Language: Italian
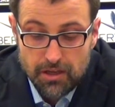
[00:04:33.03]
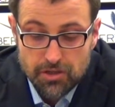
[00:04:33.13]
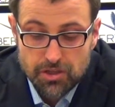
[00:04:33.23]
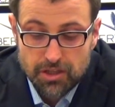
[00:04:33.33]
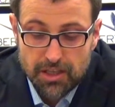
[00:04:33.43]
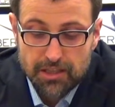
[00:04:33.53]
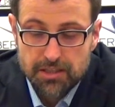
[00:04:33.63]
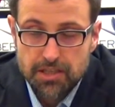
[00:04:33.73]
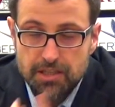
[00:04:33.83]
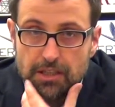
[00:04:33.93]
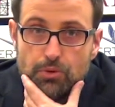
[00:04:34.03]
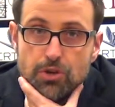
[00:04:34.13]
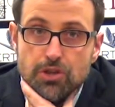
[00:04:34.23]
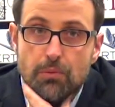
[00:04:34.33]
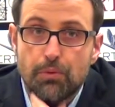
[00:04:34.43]
70-62
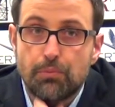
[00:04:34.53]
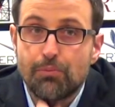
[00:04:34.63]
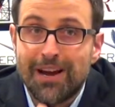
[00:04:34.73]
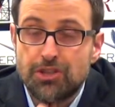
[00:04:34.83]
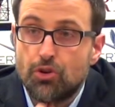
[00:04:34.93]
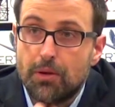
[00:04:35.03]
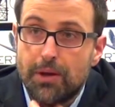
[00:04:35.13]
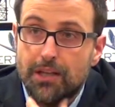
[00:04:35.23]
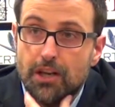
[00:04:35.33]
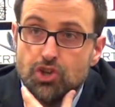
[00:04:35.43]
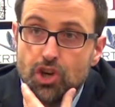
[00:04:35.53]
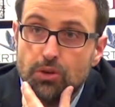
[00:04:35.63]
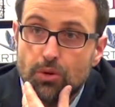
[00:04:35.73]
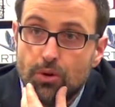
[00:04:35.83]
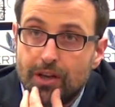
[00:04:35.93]
sia un po' più maschio che perdere
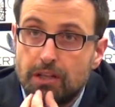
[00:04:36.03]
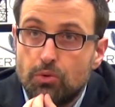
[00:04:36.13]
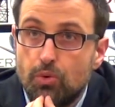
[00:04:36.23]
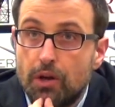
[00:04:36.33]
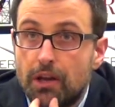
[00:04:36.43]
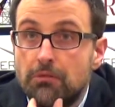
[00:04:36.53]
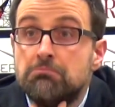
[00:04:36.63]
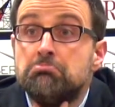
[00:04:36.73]
192,